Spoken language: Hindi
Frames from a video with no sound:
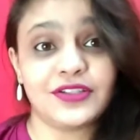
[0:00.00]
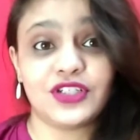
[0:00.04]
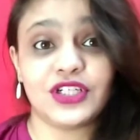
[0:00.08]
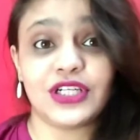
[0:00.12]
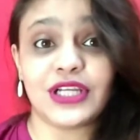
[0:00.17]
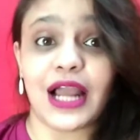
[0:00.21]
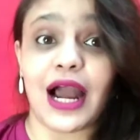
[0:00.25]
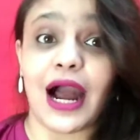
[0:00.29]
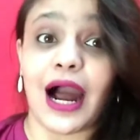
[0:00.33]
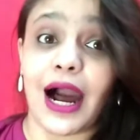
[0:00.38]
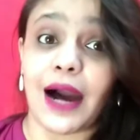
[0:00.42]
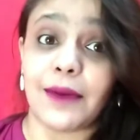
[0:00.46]

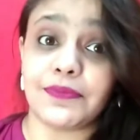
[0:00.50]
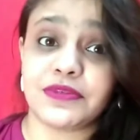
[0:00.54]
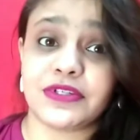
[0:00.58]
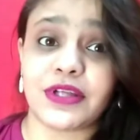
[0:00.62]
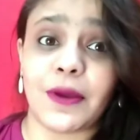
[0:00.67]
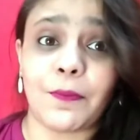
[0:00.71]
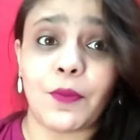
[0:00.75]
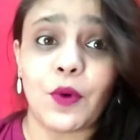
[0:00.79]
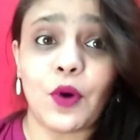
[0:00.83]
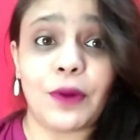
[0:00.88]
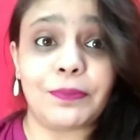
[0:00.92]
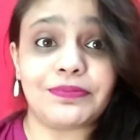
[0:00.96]
जी हाँ आप
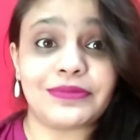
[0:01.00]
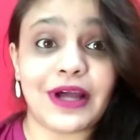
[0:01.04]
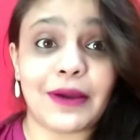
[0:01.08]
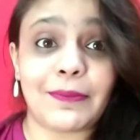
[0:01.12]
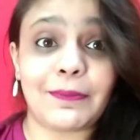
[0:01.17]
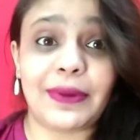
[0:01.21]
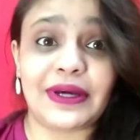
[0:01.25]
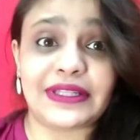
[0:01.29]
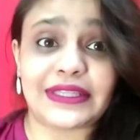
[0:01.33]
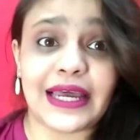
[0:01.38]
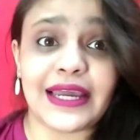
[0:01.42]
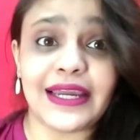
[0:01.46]
सबको अब तक
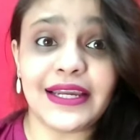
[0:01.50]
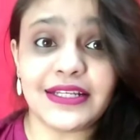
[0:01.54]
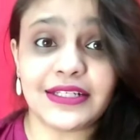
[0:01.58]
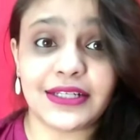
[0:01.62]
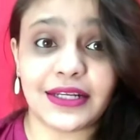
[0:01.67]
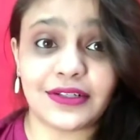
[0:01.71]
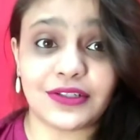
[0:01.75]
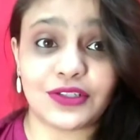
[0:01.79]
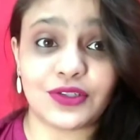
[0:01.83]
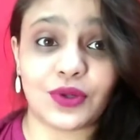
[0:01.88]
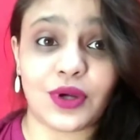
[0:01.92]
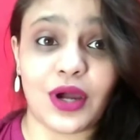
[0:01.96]
पता ही
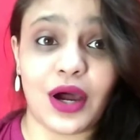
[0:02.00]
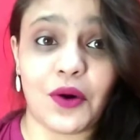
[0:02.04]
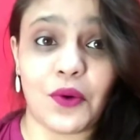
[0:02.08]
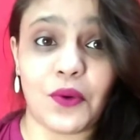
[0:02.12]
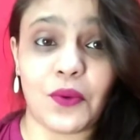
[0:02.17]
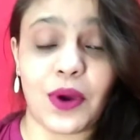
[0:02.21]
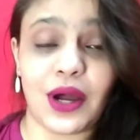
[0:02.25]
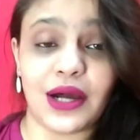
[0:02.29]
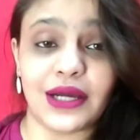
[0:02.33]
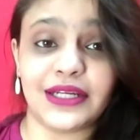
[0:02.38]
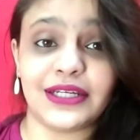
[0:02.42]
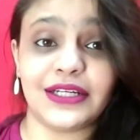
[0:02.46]
चल चुका
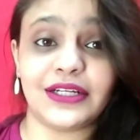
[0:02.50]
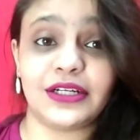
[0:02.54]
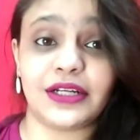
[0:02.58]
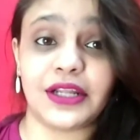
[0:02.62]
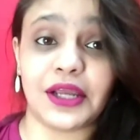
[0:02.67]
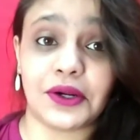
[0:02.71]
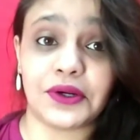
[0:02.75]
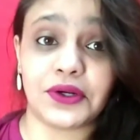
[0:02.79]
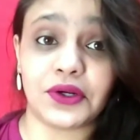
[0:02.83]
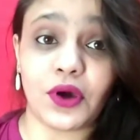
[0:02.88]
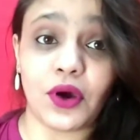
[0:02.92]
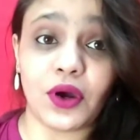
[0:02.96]
होगा कि
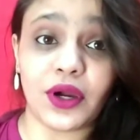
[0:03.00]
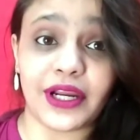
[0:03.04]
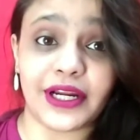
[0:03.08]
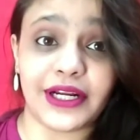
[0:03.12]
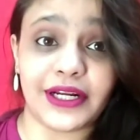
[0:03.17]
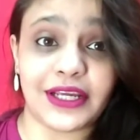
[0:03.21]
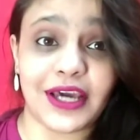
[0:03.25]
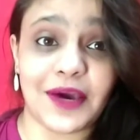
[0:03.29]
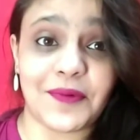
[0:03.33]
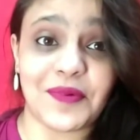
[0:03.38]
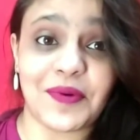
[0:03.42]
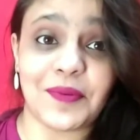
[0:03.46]
टिकटॉक
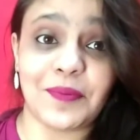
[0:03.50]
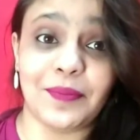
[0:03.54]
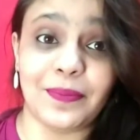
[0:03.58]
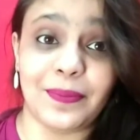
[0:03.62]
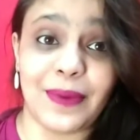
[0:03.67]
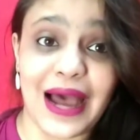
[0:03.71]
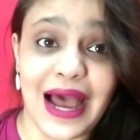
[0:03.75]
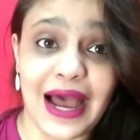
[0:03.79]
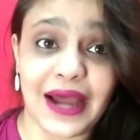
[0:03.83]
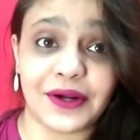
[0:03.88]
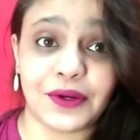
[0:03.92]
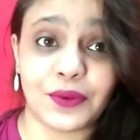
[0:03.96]
इंडिया में
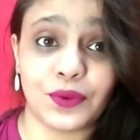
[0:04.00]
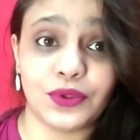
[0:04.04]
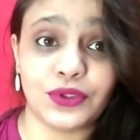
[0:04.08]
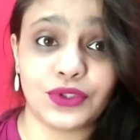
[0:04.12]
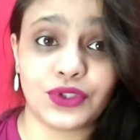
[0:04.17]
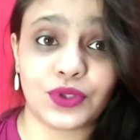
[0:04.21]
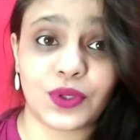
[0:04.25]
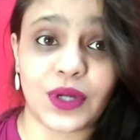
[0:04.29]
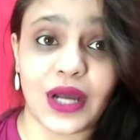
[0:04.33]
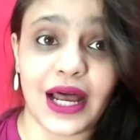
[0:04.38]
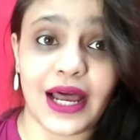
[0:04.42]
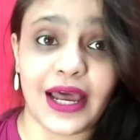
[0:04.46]
बैन हो
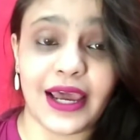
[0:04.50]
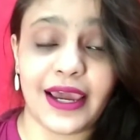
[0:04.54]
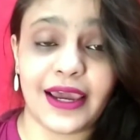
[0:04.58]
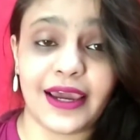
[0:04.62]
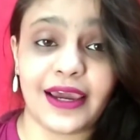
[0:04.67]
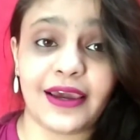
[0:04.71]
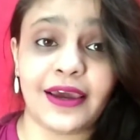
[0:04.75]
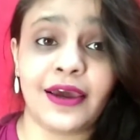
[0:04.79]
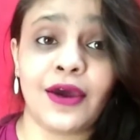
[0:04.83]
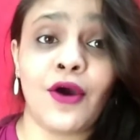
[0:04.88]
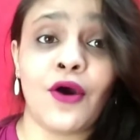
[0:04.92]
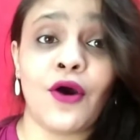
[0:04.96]
चुका
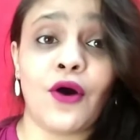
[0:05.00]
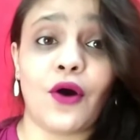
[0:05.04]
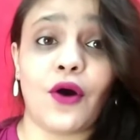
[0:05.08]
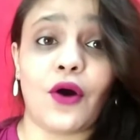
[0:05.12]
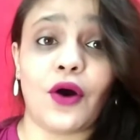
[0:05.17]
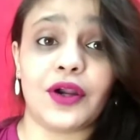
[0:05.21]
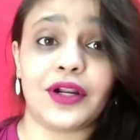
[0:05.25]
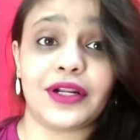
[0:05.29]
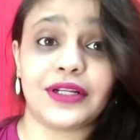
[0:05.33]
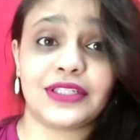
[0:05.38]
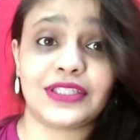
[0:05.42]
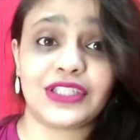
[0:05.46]
है
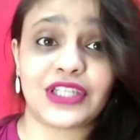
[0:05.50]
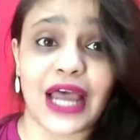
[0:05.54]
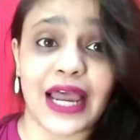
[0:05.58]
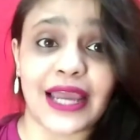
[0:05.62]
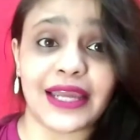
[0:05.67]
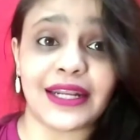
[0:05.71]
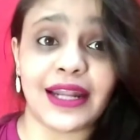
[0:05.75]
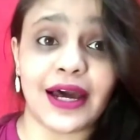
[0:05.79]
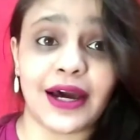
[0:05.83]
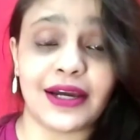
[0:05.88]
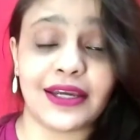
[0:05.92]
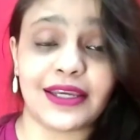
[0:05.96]
और
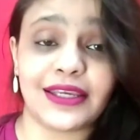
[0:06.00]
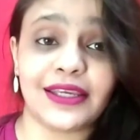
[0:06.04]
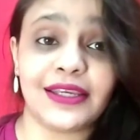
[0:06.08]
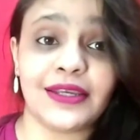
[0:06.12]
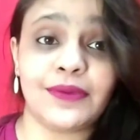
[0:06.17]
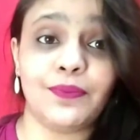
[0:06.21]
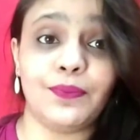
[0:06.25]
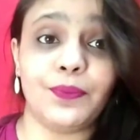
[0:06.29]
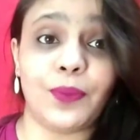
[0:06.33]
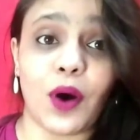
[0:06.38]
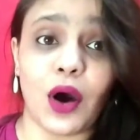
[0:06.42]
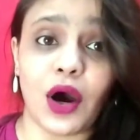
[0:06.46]
चाइना
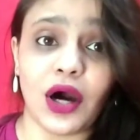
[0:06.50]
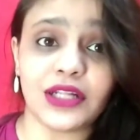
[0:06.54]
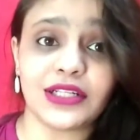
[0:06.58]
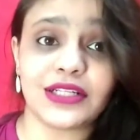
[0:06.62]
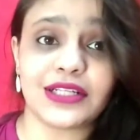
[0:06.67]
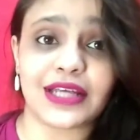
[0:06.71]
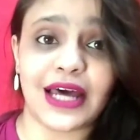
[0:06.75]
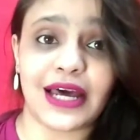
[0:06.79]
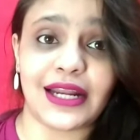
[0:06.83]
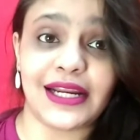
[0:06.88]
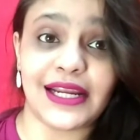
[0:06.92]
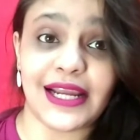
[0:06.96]
की
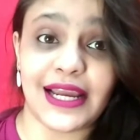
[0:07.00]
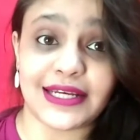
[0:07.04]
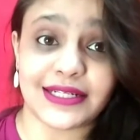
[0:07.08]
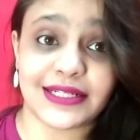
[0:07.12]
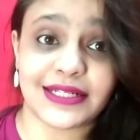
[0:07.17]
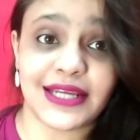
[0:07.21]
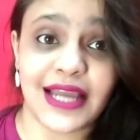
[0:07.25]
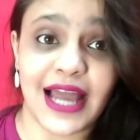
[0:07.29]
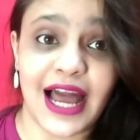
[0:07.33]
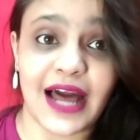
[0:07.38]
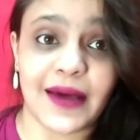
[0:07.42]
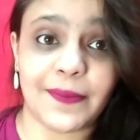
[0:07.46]
बहुत सारी
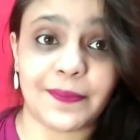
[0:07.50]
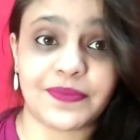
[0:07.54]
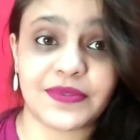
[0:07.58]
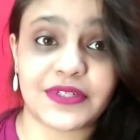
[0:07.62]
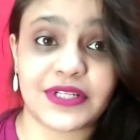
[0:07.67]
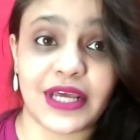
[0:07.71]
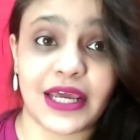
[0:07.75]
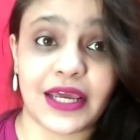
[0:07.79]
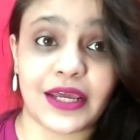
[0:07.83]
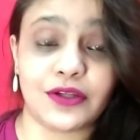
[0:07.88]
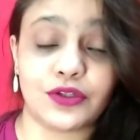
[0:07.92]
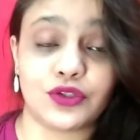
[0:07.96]
ऐसी
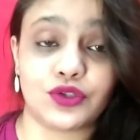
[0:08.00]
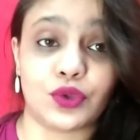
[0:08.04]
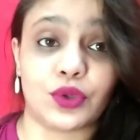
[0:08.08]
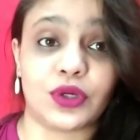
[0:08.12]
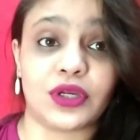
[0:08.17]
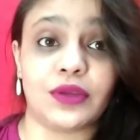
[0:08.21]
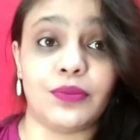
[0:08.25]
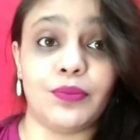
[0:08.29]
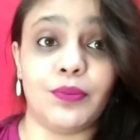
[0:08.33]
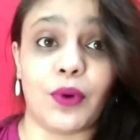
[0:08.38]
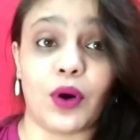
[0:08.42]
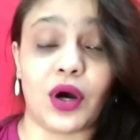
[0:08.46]
ऐप्स हैं जो
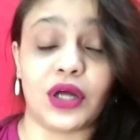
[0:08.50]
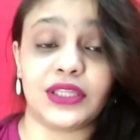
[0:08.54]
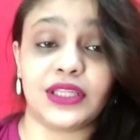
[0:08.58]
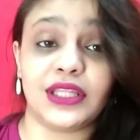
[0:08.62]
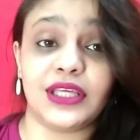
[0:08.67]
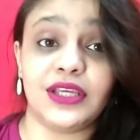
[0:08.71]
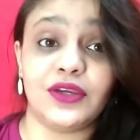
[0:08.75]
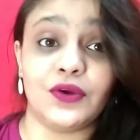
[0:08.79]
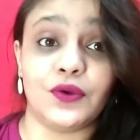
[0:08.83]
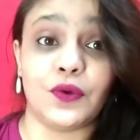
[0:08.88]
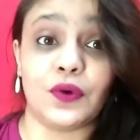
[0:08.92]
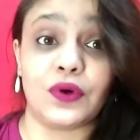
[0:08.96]
कि बहुत
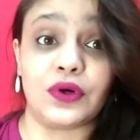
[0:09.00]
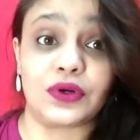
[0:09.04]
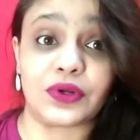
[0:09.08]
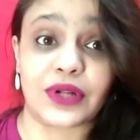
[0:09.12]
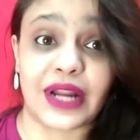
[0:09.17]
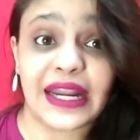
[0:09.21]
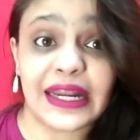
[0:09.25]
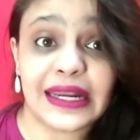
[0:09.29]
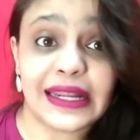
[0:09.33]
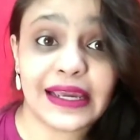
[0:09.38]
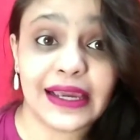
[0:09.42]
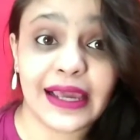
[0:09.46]
ही यू नो
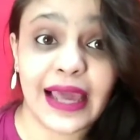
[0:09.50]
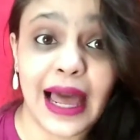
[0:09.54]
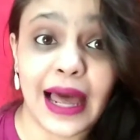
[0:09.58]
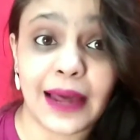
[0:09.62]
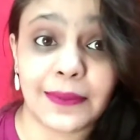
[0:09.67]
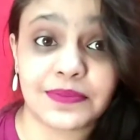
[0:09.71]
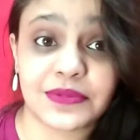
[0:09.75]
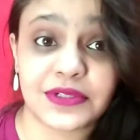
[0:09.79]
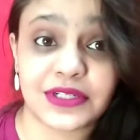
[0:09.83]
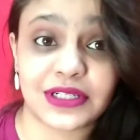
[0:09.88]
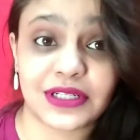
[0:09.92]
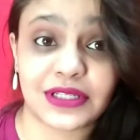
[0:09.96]
ट्रेंडिंग
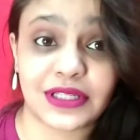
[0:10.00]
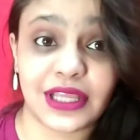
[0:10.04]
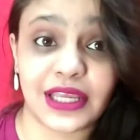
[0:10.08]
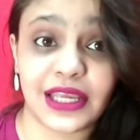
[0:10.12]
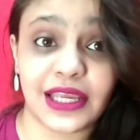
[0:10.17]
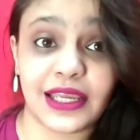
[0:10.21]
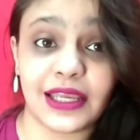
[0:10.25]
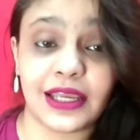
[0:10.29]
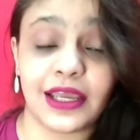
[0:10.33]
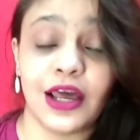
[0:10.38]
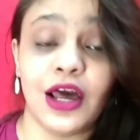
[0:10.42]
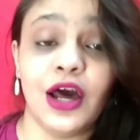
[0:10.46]
ऐप्स
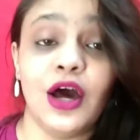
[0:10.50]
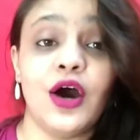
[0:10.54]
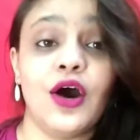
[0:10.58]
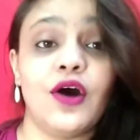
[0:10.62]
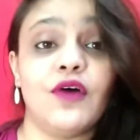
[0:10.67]
थी